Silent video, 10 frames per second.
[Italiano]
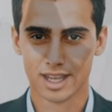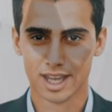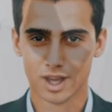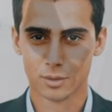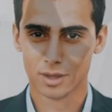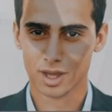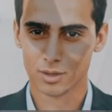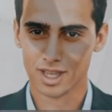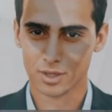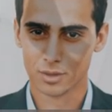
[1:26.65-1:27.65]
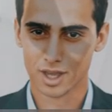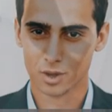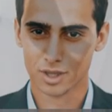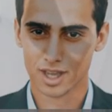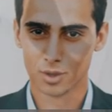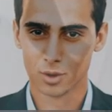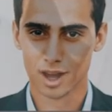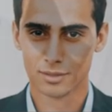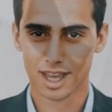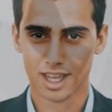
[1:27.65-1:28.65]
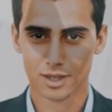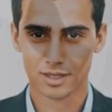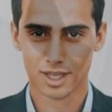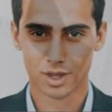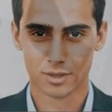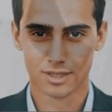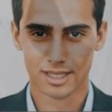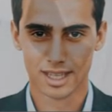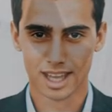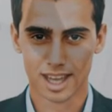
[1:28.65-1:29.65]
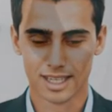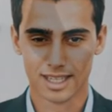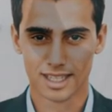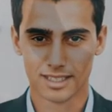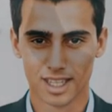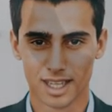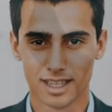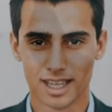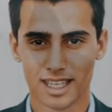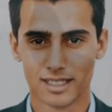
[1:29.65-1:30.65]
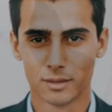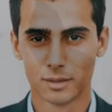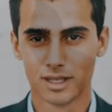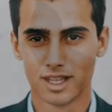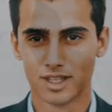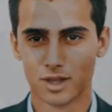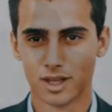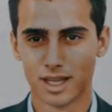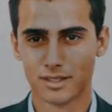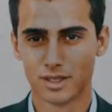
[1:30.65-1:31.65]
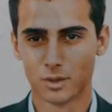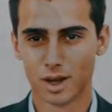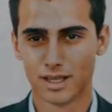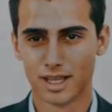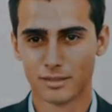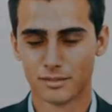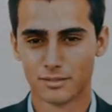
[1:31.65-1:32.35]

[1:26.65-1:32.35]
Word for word: e le opinioni sulla loro natura variano a seconda delle credenze e delle interpretazioni individuali.